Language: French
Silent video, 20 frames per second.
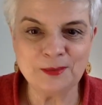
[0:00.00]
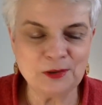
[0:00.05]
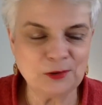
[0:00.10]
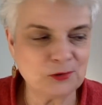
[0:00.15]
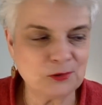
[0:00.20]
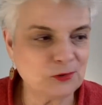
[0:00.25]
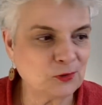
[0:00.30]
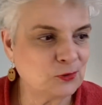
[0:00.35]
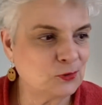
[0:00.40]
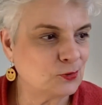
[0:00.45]
Et
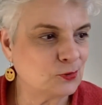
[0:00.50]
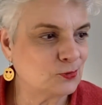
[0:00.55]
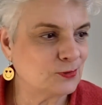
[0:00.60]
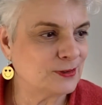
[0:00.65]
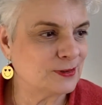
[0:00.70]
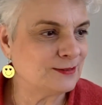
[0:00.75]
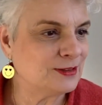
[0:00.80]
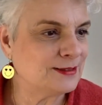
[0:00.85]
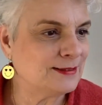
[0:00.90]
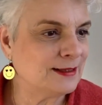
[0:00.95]
bien entendu,
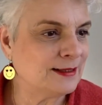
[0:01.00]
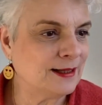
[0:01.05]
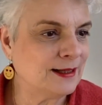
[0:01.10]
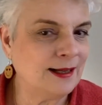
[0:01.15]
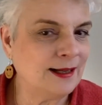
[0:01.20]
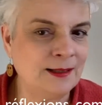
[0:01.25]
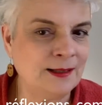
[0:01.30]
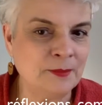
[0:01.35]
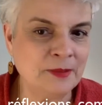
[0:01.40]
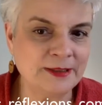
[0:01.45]
je vous invite
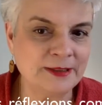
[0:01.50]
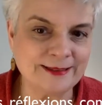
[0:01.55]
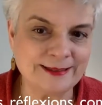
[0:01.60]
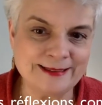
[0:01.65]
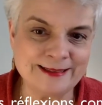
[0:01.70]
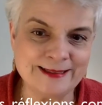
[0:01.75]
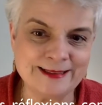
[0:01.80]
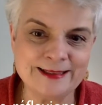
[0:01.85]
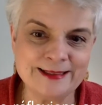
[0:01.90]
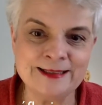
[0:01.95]
à, les
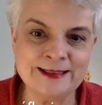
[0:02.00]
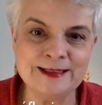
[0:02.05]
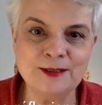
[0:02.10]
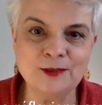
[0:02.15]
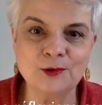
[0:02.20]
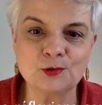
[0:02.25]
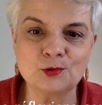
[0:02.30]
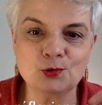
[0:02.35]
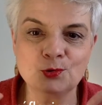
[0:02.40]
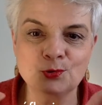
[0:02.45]
mettre
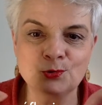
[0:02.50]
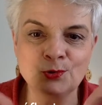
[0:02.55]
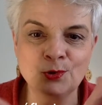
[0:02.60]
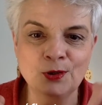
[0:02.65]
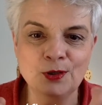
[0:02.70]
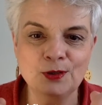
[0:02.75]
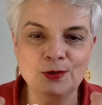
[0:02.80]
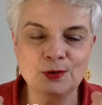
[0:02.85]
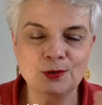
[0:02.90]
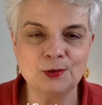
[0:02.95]
ici en
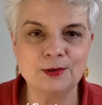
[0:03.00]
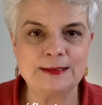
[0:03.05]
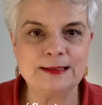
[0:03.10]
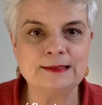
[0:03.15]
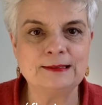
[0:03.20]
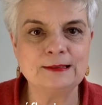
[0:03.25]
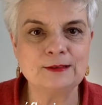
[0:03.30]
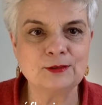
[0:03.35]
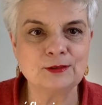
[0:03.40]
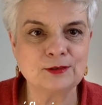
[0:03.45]
dessous de
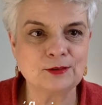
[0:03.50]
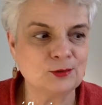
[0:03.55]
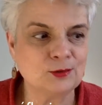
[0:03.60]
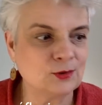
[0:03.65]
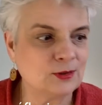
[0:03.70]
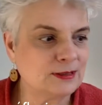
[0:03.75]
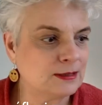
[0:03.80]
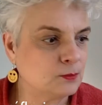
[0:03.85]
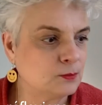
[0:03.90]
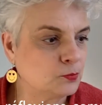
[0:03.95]
cette,
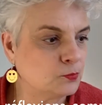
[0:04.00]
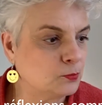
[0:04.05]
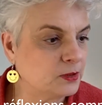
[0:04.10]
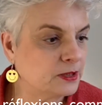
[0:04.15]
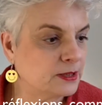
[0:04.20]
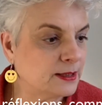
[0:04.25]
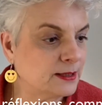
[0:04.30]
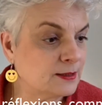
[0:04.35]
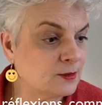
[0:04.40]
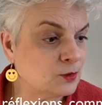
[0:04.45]
de cette
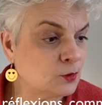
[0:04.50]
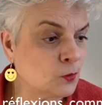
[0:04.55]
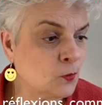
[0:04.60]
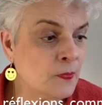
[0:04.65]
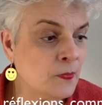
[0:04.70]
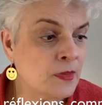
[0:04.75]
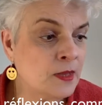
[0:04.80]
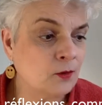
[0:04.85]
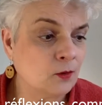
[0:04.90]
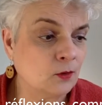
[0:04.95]

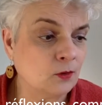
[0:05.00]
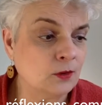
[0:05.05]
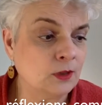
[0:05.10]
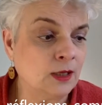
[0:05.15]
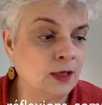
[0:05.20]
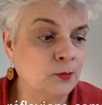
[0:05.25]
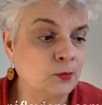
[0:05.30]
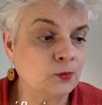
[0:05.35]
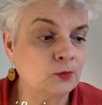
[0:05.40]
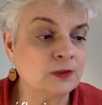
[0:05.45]
publication.
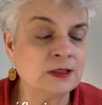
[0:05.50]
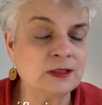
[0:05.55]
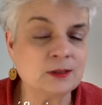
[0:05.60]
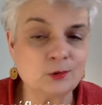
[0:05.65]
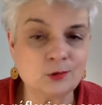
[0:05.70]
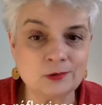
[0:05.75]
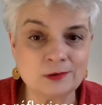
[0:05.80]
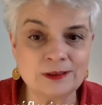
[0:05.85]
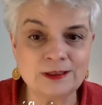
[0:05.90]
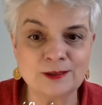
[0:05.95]
On est là pour
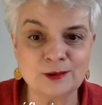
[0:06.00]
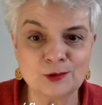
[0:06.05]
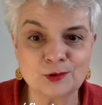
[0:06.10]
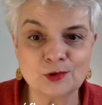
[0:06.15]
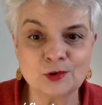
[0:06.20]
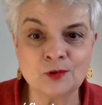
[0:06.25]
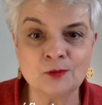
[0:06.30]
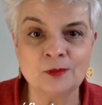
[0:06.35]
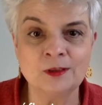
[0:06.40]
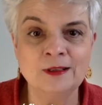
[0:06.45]
discuter
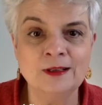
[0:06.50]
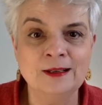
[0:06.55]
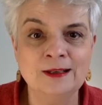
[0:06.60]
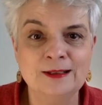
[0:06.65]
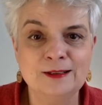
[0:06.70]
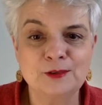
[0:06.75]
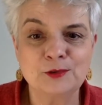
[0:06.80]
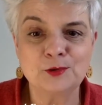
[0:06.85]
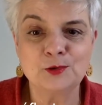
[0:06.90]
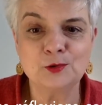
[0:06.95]
ensemble.
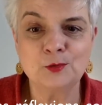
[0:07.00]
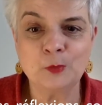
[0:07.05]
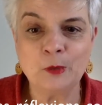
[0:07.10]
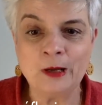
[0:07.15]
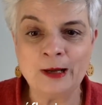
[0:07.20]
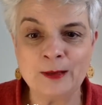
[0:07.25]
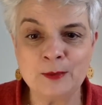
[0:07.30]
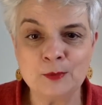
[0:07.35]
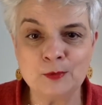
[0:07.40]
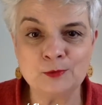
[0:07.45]
Je ne suis
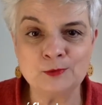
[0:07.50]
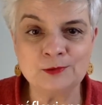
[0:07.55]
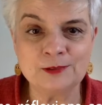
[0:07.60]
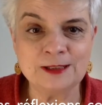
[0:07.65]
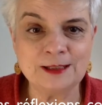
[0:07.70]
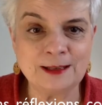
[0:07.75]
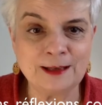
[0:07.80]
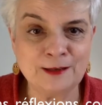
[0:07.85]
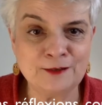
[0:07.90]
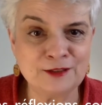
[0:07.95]
pas là pour
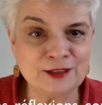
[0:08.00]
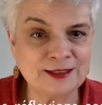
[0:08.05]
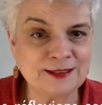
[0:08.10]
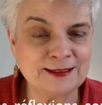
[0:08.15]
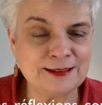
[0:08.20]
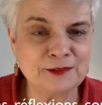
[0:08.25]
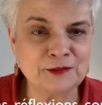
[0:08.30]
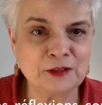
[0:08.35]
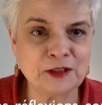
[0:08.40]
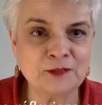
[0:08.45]
vous dire la
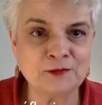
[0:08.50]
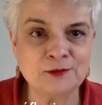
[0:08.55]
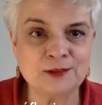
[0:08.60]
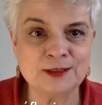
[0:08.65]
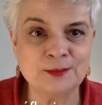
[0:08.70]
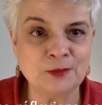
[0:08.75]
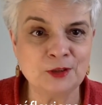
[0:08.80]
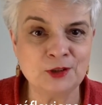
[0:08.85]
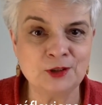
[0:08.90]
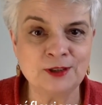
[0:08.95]
vérité vraie.
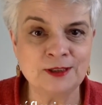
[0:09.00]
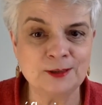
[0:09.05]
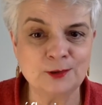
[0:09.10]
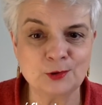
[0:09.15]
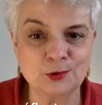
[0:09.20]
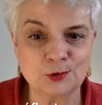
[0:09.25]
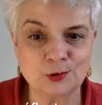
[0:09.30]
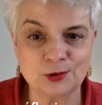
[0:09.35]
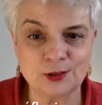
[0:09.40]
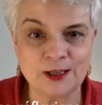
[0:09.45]
Vous
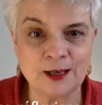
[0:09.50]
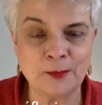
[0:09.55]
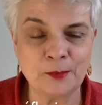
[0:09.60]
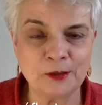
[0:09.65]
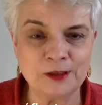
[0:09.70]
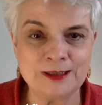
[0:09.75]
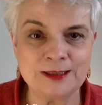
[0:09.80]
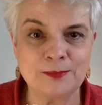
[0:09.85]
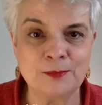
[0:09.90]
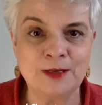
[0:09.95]
imaginez que ce que j'ai
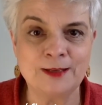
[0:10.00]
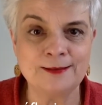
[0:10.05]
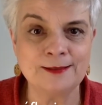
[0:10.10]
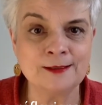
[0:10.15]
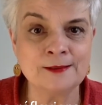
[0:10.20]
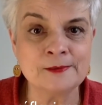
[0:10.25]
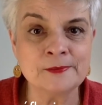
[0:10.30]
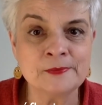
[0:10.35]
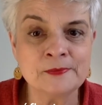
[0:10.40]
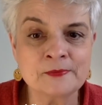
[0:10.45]
appris ce
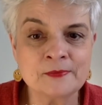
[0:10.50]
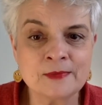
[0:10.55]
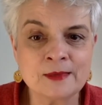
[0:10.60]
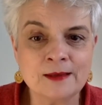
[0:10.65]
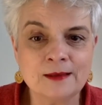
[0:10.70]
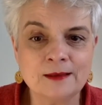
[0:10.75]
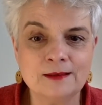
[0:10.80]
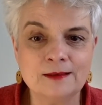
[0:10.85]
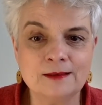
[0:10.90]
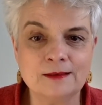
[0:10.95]
matin,
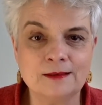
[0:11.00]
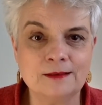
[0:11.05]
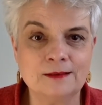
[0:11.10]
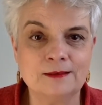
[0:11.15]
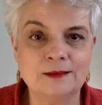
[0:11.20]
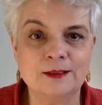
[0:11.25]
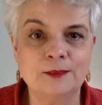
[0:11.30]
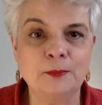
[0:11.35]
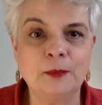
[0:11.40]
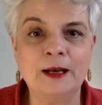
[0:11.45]
je
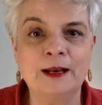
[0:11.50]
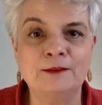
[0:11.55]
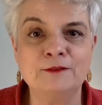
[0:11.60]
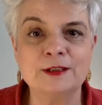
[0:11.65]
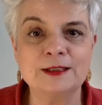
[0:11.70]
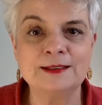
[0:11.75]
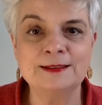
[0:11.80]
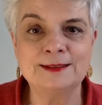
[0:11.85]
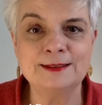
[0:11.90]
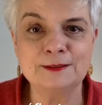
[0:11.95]
euh, j'ai pas
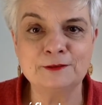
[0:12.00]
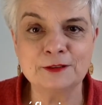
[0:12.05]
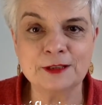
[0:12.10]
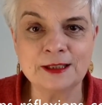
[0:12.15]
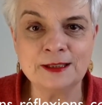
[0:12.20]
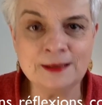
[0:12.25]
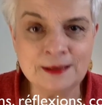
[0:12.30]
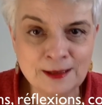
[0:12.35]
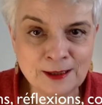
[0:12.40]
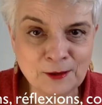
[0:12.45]
la vérité
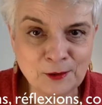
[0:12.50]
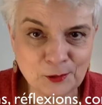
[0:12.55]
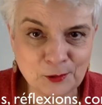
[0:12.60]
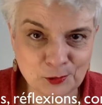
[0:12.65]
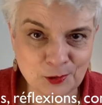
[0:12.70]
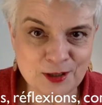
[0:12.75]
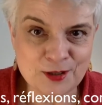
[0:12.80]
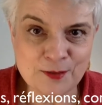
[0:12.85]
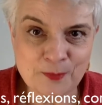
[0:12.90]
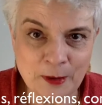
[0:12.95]
vraie.
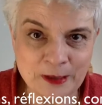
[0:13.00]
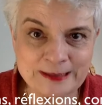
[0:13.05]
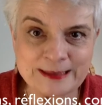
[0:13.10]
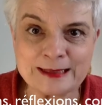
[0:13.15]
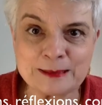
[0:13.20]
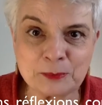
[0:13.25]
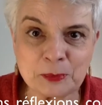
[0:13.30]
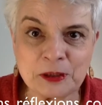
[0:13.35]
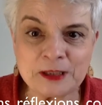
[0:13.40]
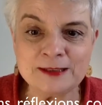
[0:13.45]
En tout cas, j'ai
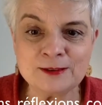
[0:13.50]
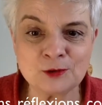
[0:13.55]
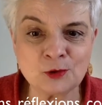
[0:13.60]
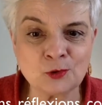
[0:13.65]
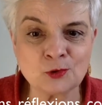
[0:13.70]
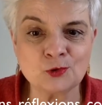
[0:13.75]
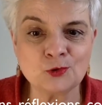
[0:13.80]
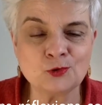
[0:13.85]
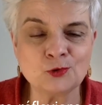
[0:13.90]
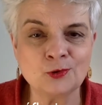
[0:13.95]
pas cette
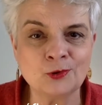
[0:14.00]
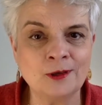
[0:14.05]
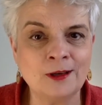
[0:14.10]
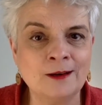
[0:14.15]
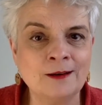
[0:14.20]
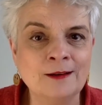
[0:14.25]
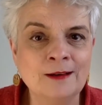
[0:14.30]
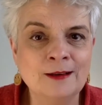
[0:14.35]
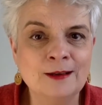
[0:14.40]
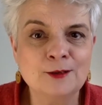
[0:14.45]
prétention
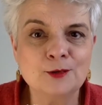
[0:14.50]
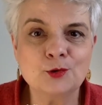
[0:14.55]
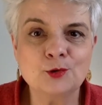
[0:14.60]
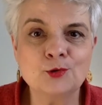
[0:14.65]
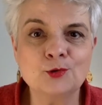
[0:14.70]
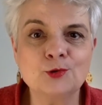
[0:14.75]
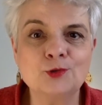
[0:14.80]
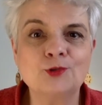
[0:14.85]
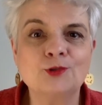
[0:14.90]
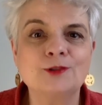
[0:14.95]
là.
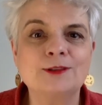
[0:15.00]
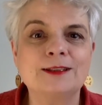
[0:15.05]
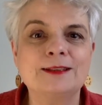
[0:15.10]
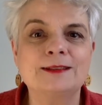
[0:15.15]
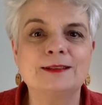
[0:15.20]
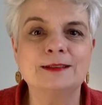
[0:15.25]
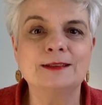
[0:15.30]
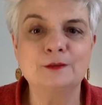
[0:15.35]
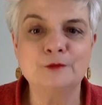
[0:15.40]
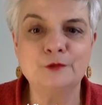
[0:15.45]
Je suis juste en
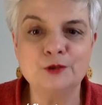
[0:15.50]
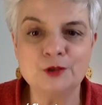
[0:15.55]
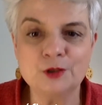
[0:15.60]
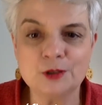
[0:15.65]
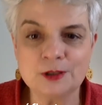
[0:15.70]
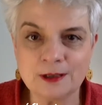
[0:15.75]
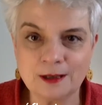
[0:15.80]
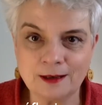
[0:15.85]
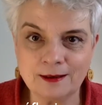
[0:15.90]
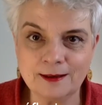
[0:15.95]
train de
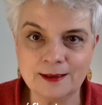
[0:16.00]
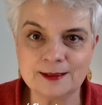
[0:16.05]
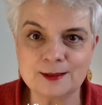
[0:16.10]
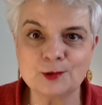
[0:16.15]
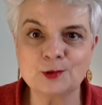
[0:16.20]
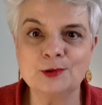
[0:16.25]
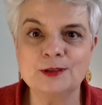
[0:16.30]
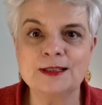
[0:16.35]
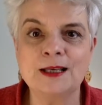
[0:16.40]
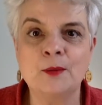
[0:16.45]
réfléchir à
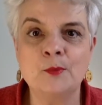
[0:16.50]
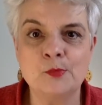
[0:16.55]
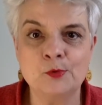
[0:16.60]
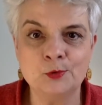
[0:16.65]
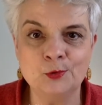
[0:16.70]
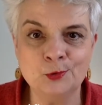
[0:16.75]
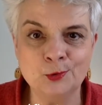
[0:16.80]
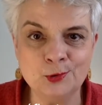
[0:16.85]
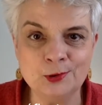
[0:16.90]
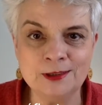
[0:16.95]
qu'est-ce que ça
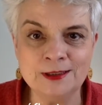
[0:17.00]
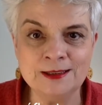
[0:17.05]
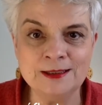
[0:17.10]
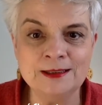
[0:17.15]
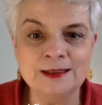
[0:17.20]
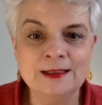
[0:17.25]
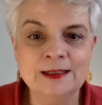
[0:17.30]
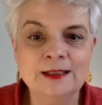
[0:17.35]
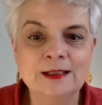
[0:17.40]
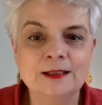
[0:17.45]
peut
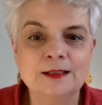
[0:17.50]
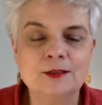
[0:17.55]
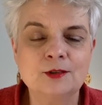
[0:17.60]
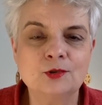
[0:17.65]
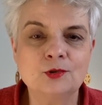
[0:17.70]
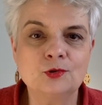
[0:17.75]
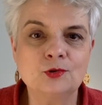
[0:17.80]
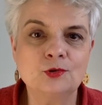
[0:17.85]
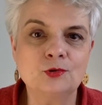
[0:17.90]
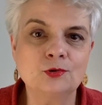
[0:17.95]
donner
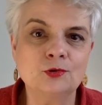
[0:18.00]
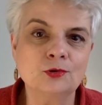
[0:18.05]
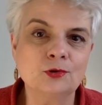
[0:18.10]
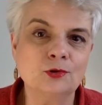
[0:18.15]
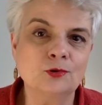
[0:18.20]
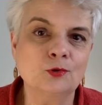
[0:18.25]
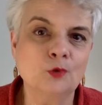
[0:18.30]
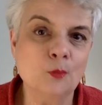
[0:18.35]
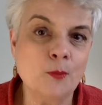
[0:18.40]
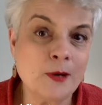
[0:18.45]

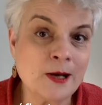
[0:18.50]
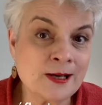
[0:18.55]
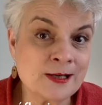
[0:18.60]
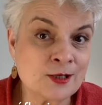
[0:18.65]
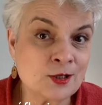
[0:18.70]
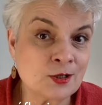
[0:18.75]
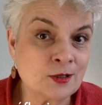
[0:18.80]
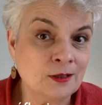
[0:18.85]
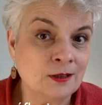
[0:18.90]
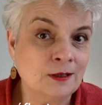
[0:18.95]
sur nos
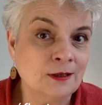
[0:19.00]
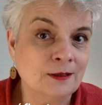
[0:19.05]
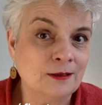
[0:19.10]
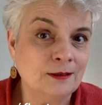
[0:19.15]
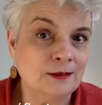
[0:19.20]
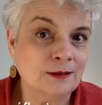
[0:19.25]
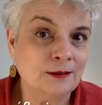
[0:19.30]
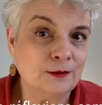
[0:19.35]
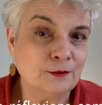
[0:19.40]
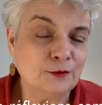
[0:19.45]
pages
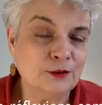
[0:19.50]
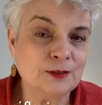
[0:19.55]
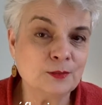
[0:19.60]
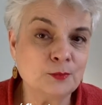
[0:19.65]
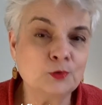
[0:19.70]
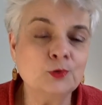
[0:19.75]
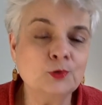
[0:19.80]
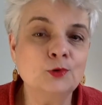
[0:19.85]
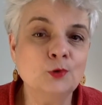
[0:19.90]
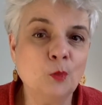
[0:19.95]
euh,
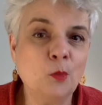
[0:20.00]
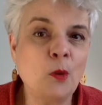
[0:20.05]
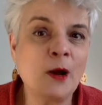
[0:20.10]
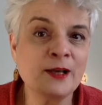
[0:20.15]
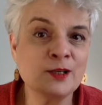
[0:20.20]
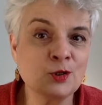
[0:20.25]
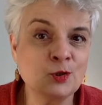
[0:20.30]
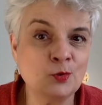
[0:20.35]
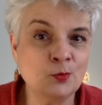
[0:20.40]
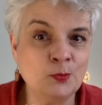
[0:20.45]
Facebook, nos
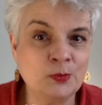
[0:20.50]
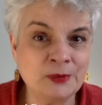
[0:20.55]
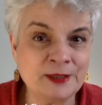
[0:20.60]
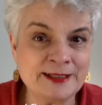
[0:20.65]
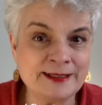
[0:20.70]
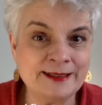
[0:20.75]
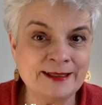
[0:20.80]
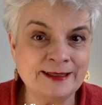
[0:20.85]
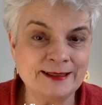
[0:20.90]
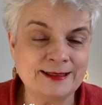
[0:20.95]
pages de
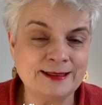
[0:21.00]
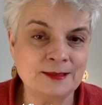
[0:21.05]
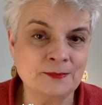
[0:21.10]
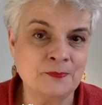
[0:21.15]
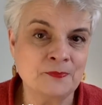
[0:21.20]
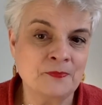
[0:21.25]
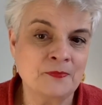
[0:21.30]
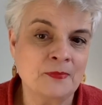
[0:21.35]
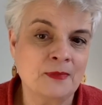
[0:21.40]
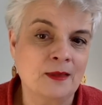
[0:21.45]

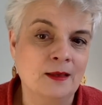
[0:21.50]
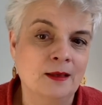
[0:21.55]
business.